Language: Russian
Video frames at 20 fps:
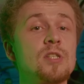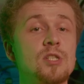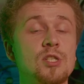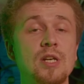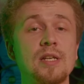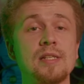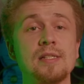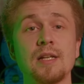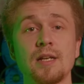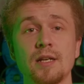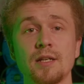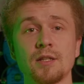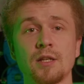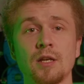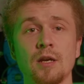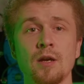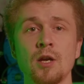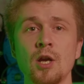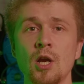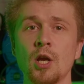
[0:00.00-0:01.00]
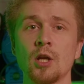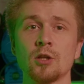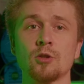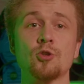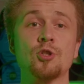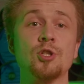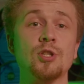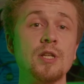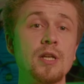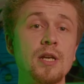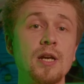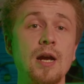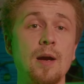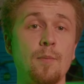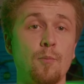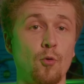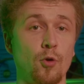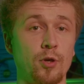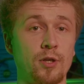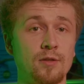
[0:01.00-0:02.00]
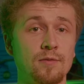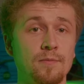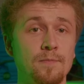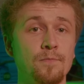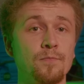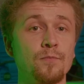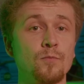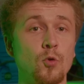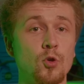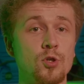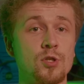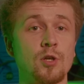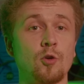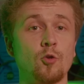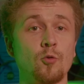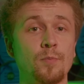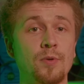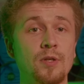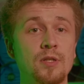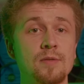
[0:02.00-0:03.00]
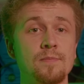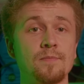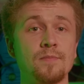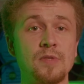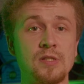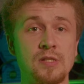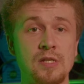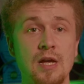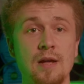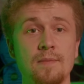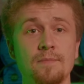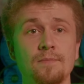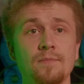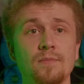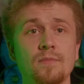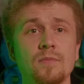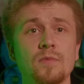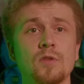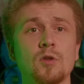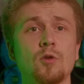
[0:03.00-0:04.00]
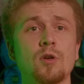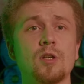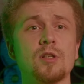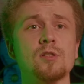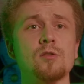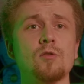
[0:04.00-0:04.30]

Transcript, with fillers: сейчас на рынке, то 4К Pocket можно купить за... Толик,